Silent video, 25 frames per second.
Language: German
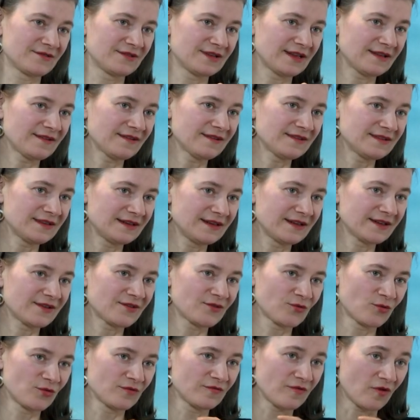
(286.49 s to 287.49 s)
Und das ist die
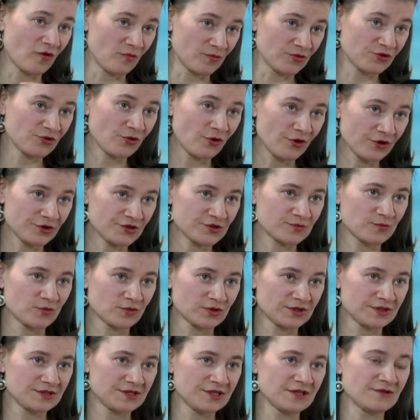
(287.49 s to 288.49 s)
Lektion, warum ich heute
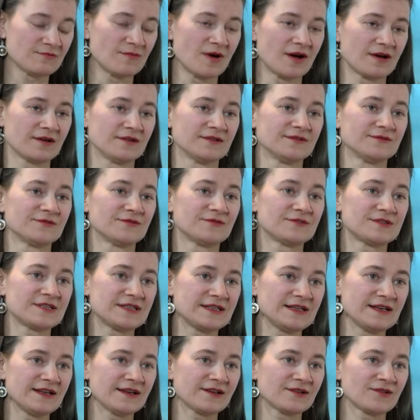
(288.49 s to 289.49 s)
Politik mache. Und
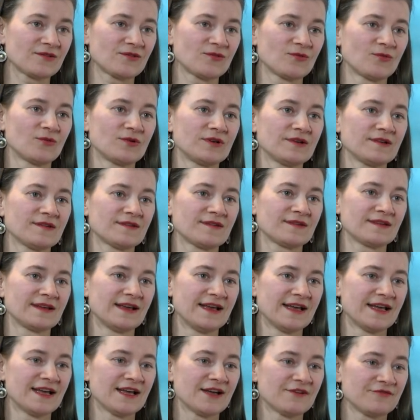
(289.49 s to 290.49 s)
die Lektion ist,
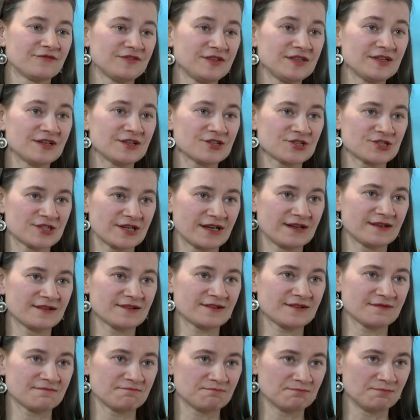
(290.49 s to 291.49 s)

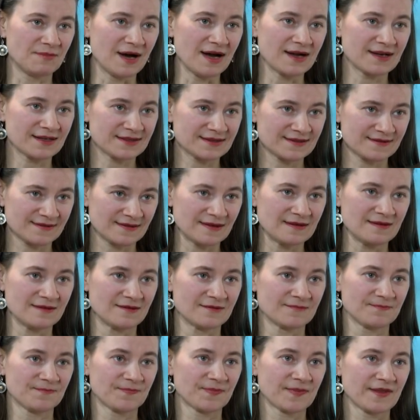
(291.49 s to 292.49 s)
Widerstand macht
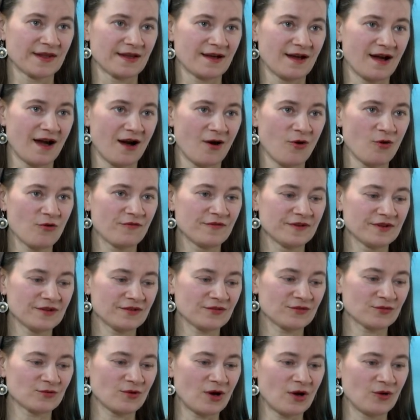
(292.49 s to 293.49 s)
Sinn. Auch wenn
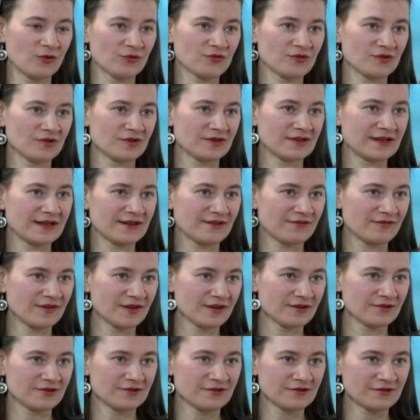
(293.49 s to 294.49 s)
es so aussieht, als
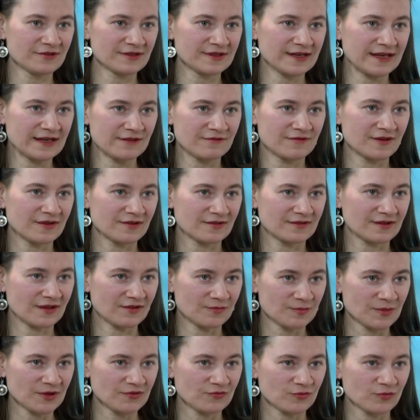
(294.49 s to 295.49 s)
wäre irgendetwas,
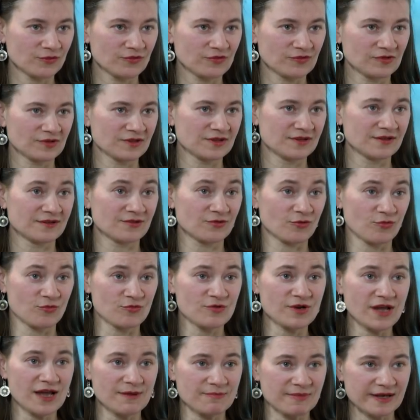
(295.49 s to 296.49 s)
das mich frustriert,
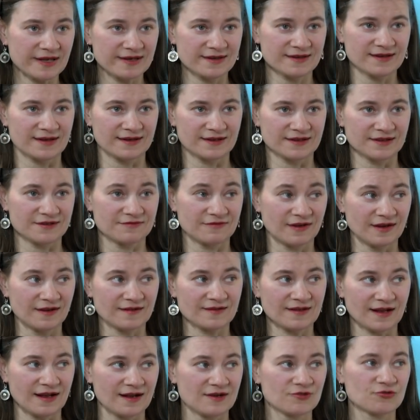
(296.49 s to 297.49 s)
unabänderlich, weil
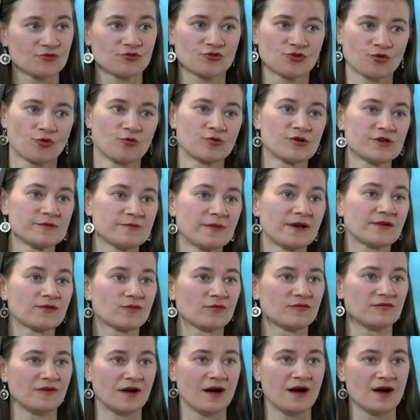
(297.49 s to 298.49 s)
es halt schon immer
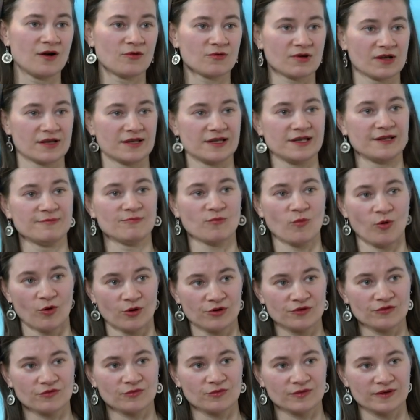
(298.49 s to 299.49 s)
so war oder eben
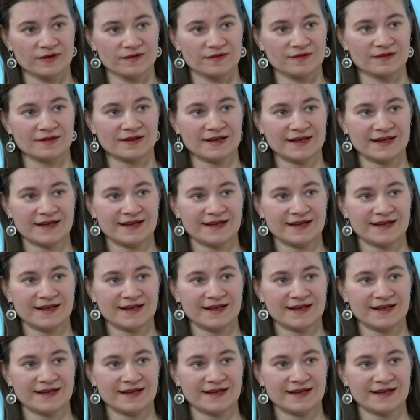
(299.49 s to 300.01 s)
heute so ist.